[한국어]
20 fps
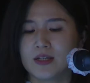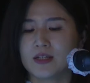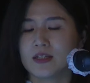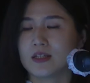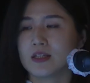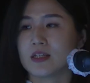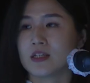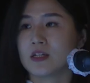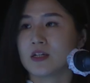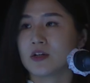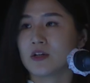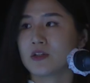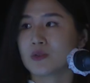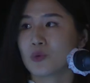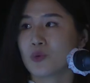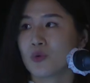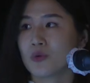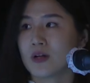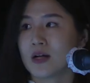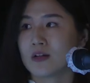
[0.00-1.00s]
이런
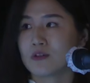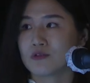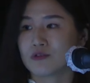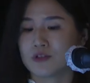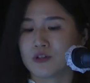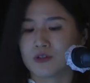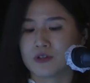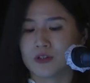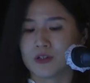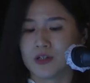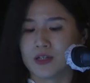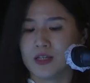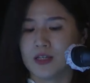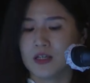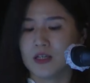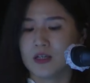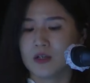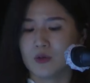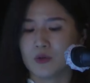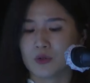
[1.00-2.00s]
공간
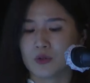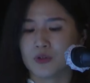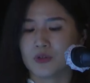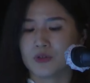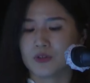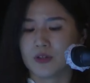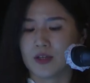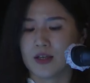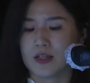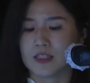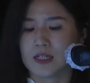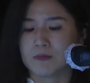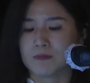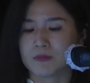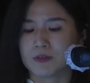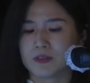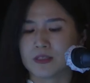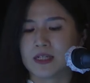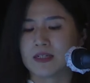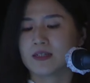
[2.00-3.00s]
구성들이 어떻게
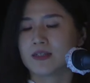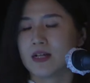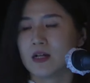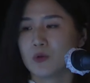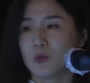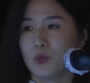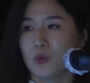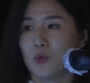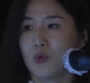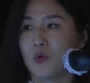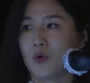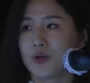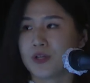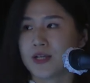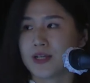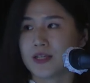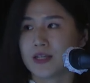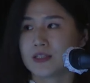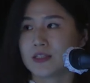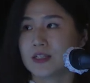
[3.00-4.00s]
잠상을 하고
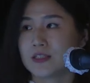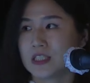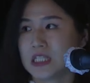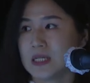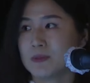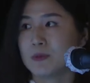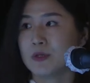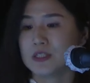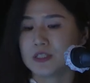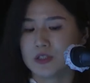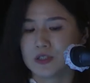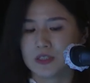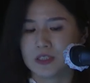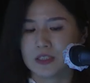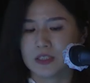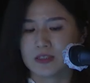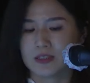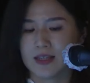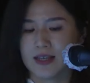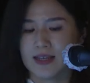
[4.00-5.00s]
어린이들이
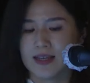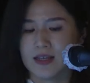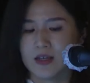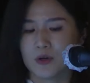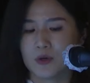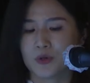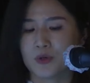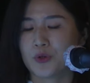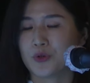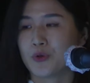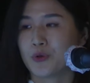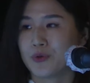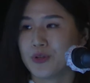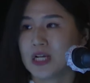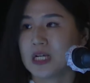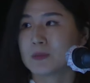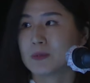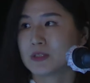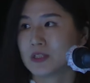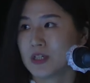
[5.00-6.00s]
참여했었을 때 어떤
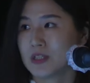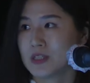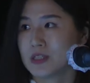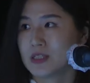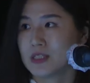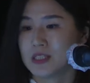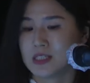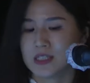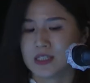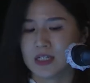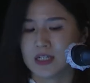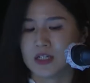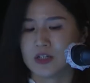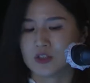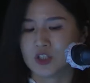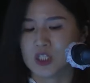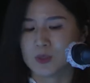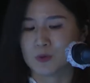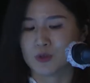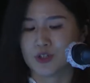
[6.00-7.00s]
영향을 미쳤는지를
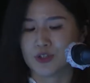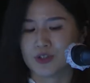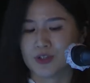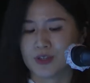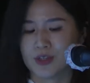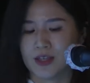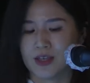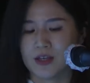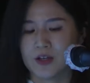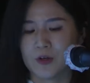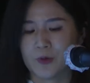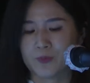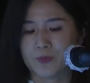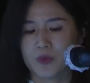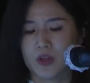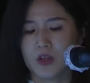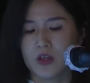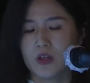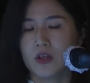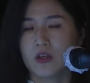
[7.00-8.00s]
여쭤보셨는데요.
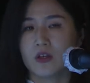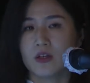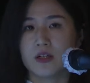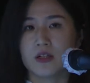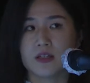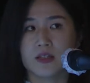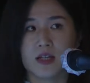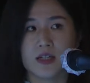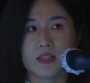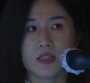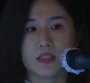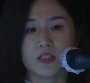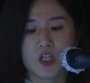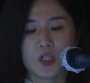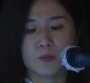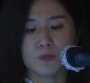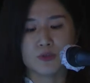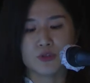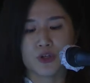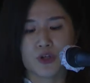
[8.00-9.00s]
일단은
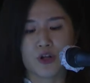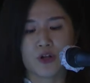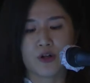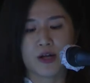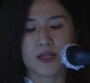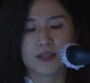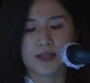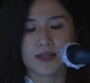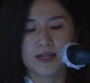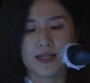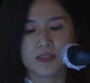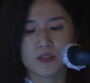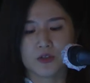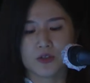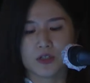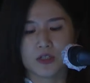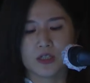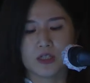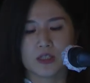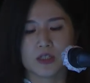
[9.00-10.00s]
설문 결과에
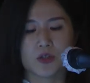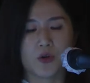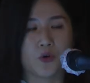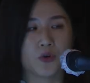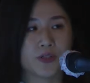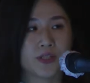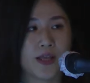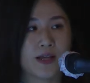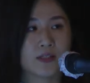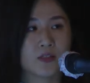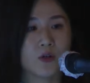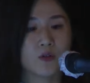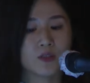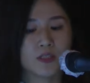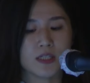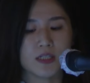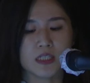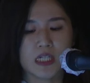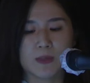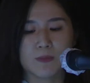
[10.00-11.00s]
따라서는 어린이가
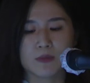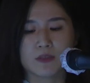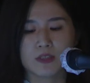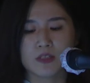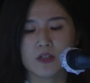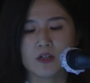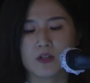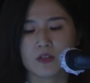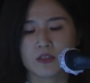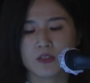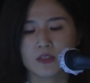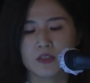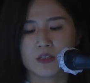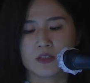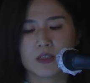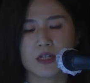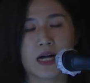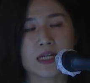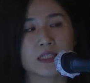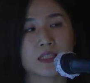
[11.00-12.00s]
성장을 하면서 그
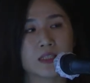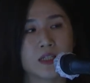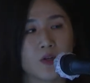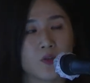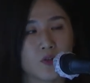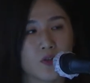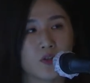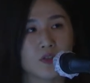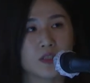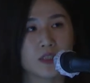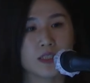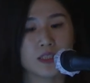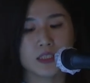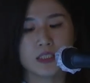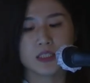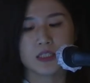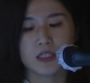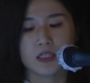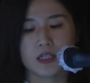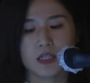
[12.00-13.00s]
가장 컸던
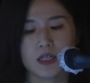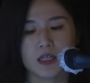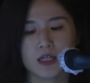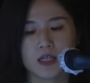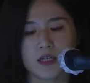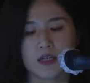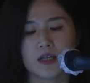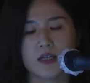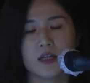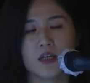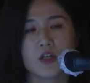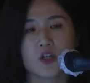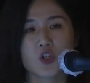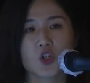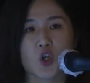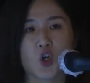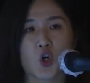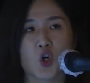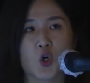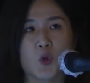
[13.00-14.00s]
특징들이
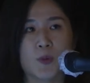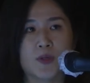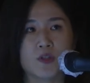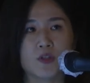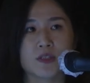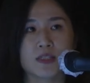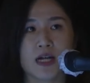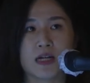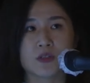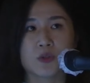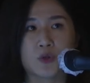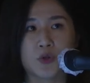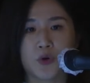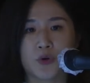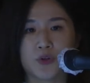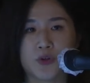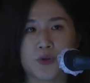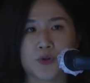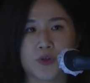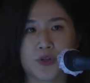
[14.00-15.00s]
경험했던 장소
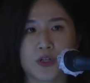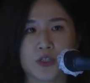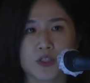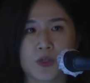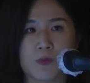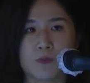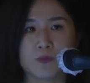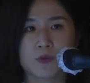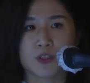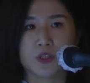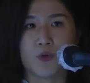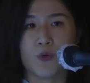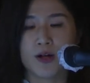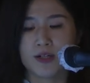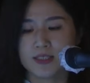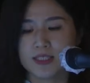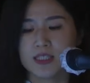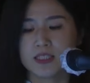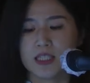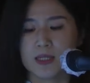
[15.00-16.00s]
영역들이 점점
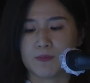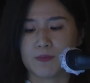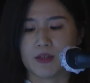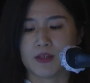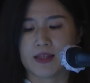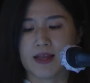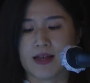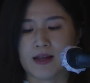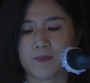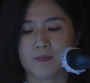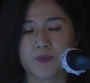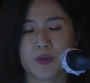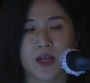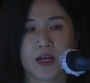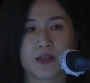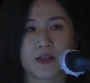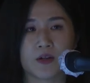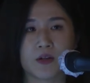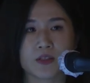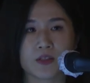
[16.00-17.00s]
확장됩니다.
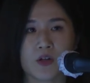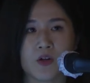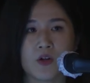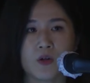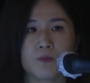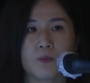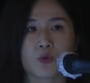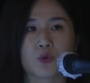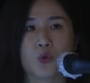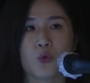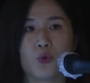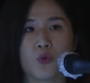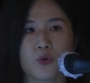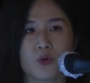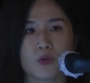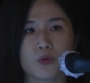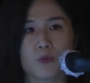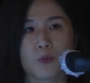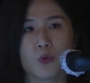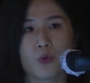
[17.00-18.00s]
예를 들어서 뭐, 독,
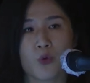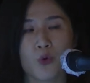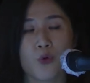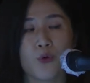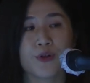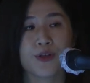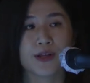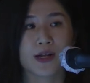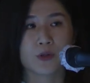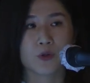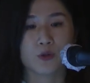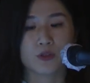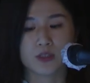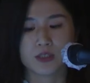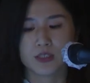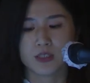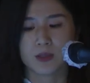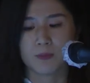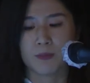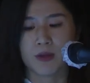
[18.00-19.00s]
어, 뭐
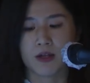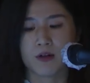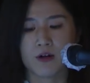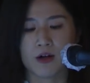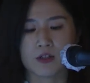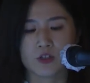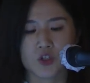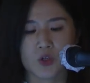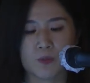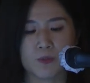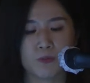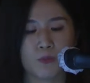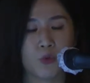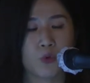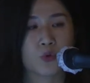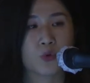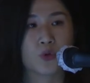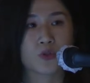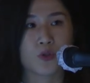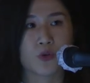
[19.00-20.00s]
공원이라든지 백화점, 뭐
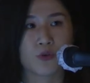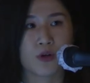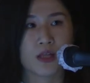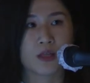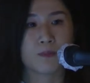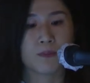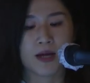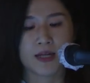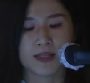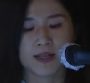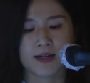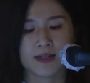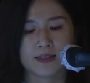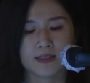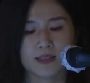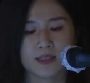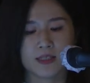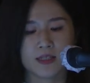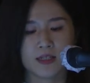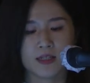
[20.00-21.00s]
도서관, 바다
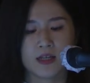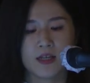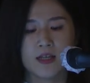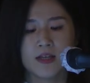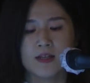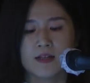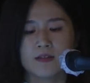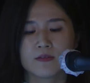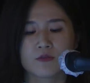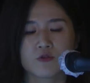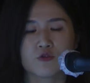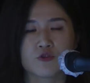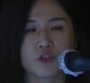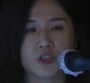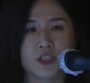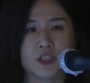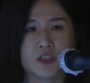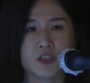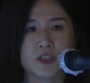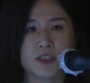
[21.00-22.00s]
같이
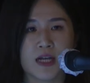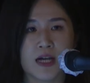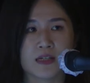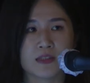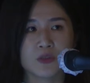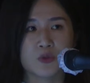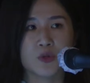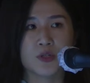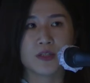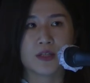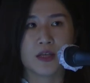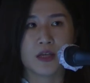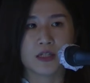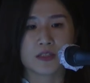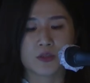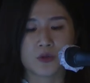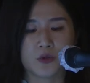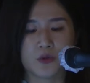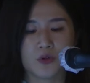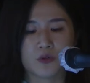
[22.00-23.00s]
구체적인 장소에
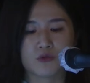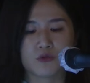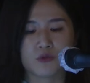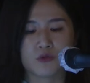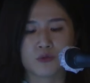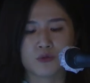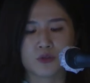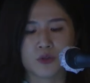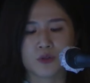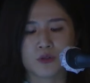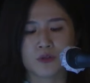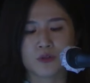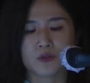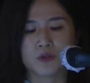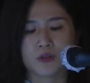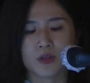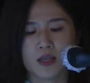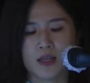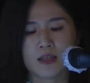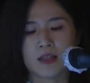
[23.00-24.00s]
대해서
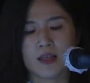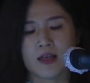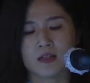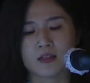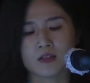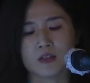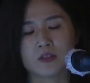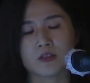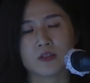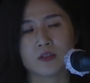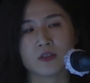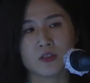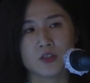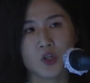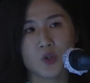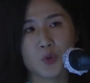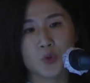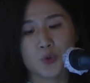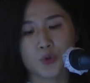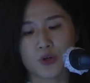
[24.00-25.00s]
구성에 대한 그런
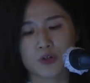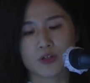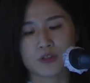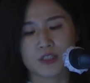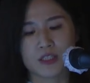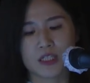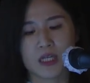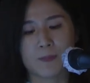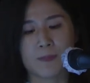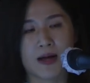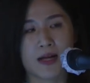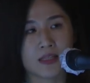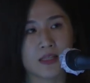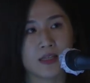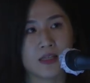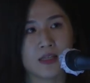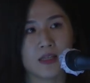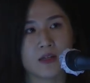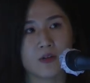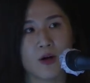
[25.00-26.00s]
선호도가 굉장히
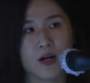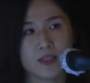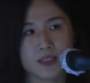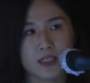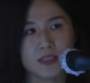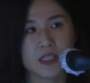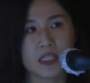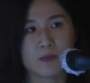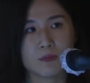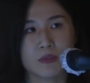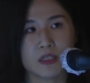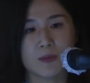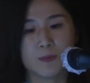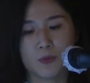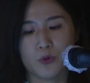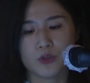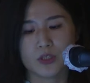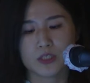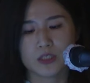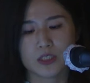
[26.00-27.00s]
많이 확장됨을
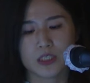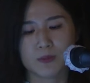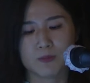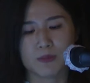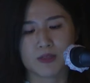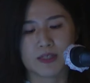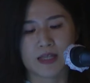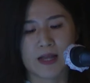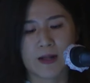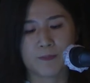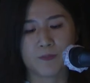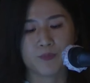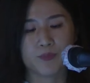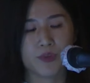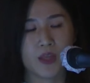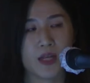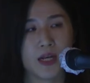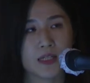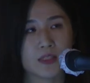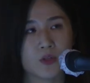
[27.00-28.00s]
표현했었습니다.
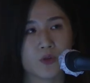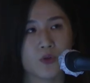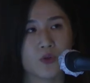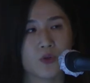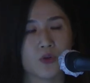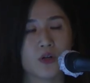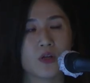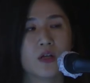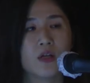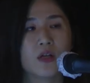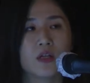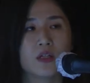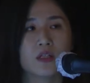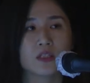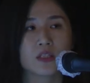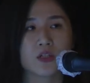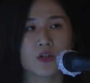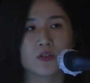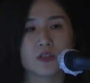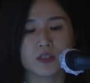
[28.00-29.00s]
따라서
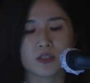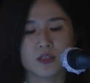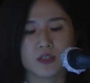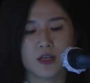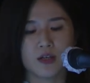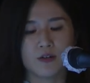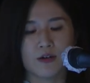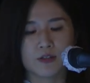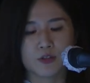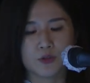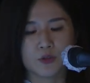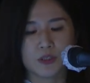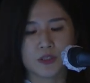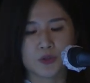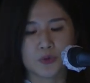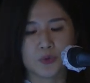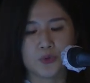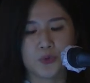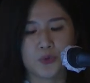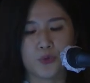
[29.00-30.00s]
전시 기획
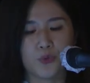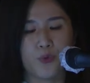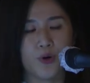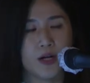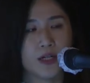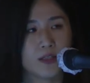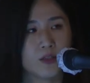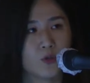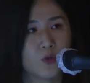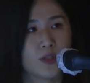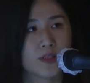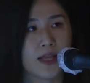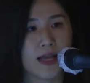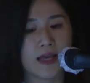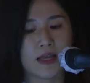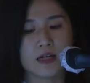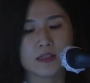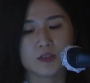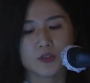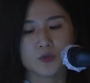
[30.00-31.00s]
과정에서도 활동의
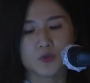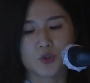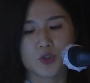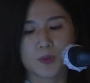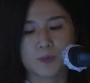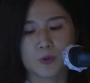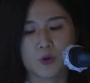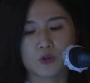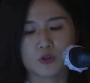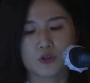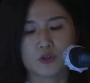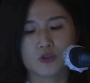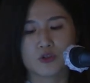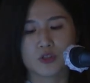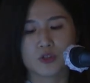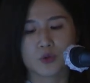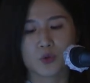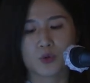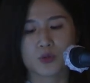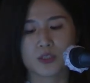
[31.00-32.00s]
다양성들을 보여줄 수
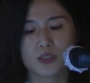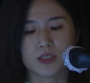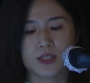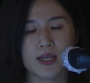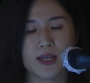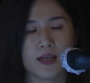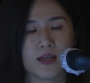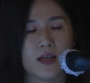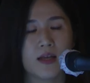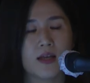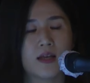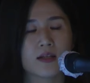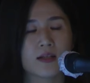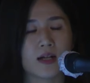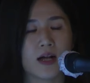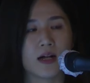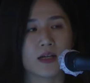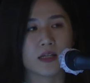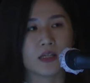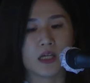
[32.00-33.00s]
있는 동시에
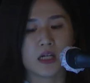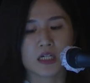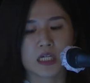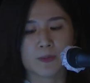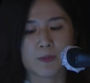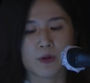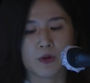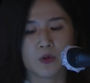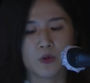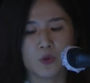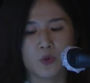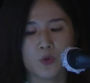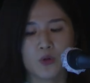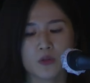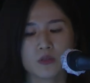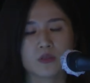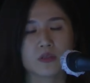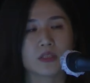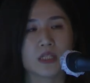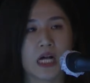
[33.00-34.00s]
각 이야기별로
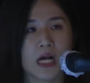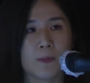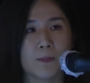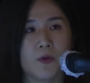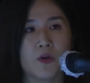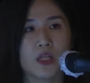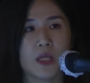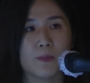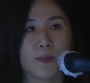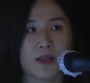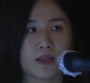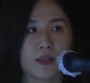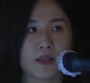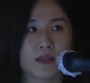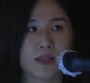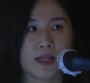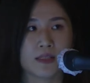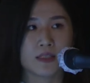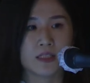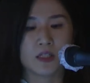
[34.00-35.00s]
장면에 맞는
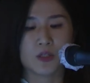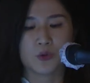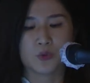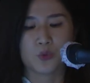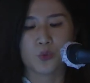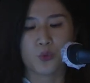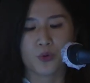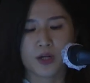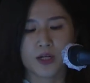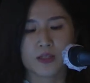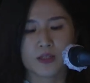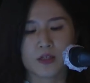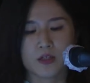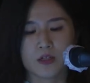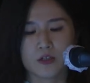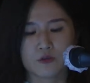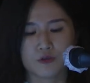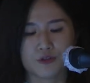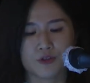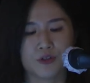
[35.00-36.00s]
다채로운
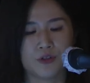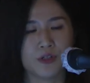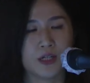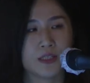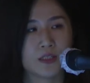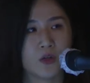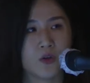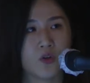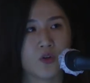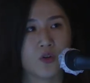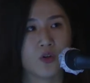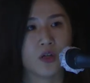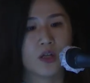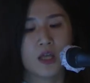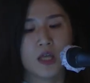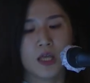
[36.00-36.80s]
공간들을 구성을 해서